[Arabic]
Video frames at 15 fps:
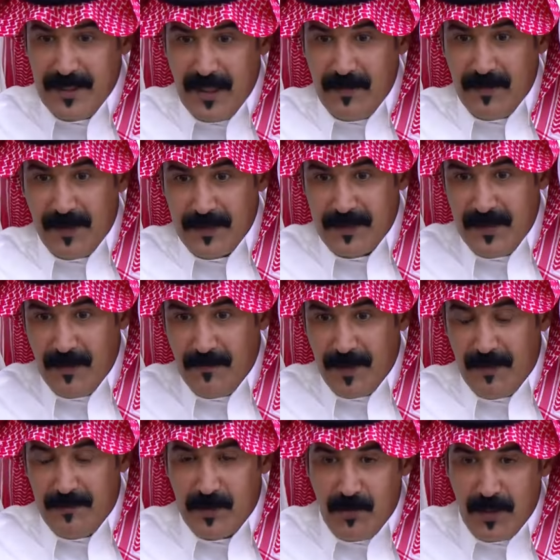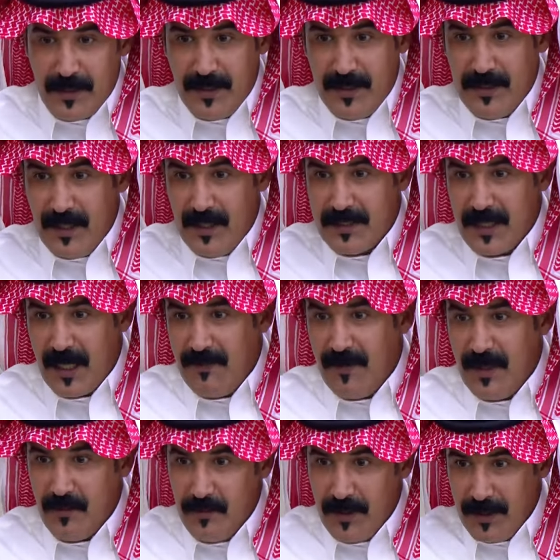رجع البرامج الواقعيه شغفها الاول